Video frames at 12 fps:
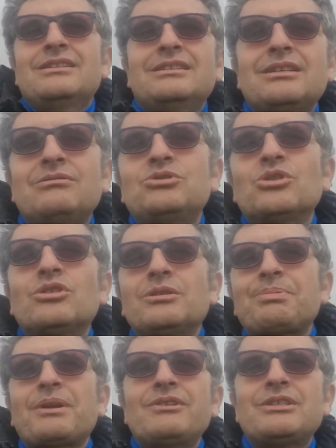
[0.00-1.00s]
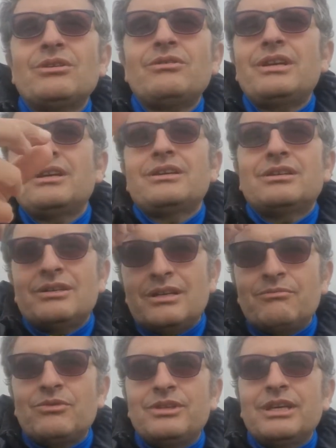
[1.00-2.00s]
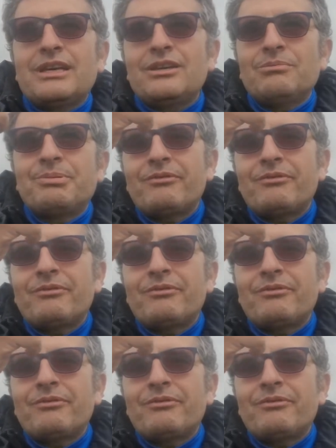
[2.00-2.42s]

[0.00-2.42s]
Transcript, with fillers: Se è un gioco di previsione, eh, cioè, vuol dire che io